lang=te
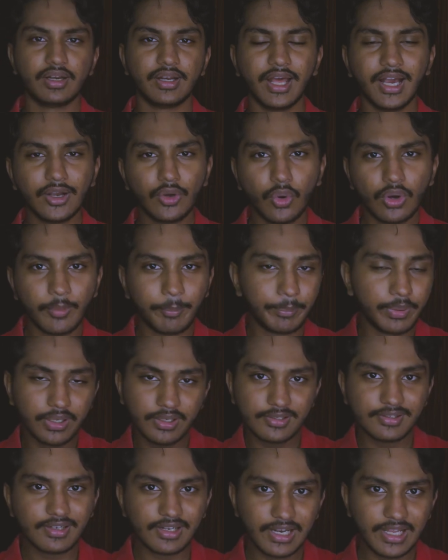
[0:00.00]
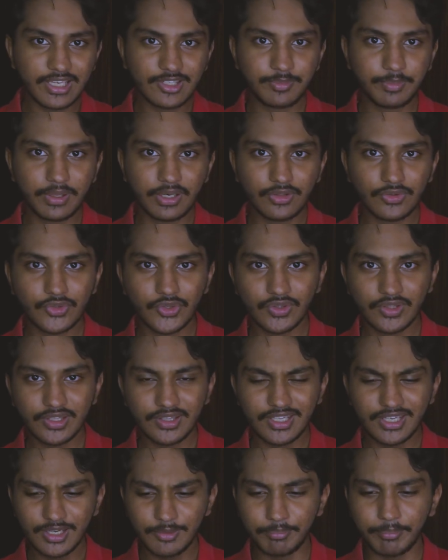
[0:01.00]
నాకు ఒక పర్సనల్ ఎక్స్పీరియన్స్ ఉంది
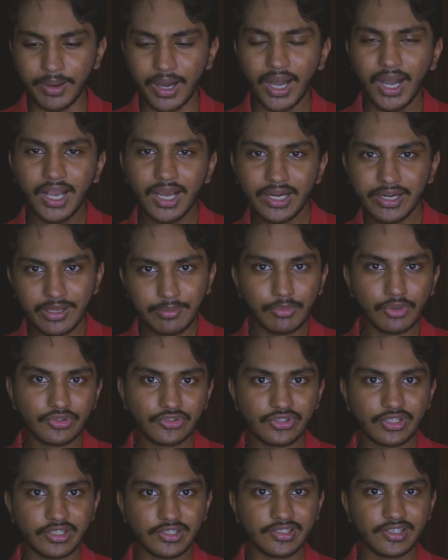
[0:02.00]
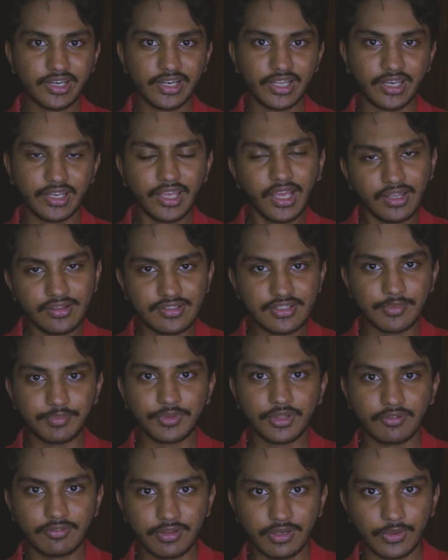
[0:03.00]
దీన్ని బాగా డెమోన్స్ట్రేట్ చేయడానికి అది
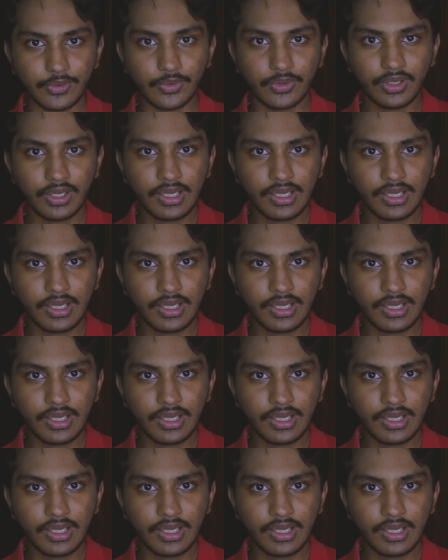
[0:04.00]
చెప్తా విన్ను